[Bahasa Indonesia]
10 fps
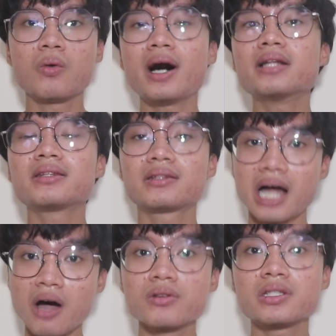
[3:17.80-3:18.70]
One
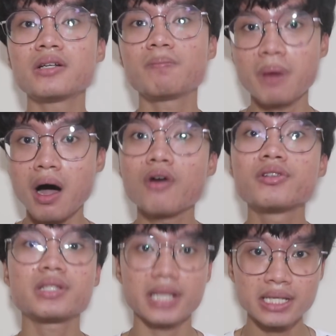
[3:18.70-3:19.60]
Thousand
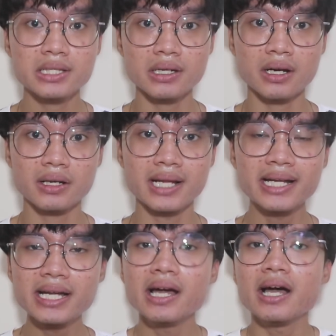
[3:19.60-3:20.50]
Pound Sister.
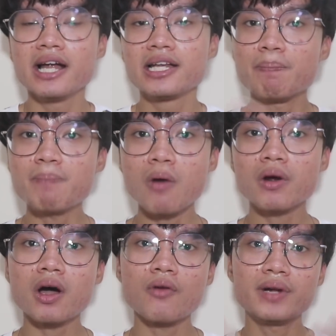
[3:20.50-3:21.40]
Jadi The
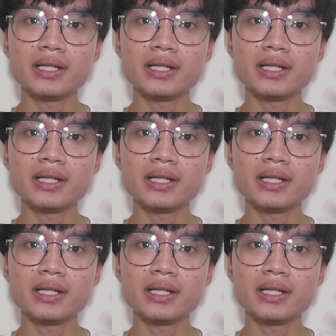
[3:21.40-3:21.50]
Power of